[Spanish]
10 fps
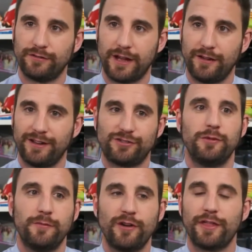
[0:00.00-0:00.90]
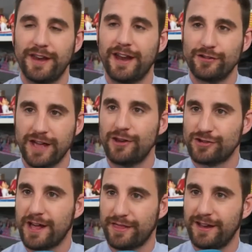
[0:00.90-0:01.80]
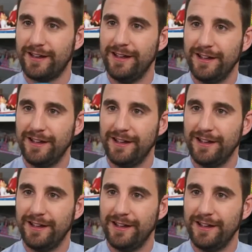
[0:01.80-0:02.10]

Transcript: O sea, el subirme a un escenario ya lo sé hacer,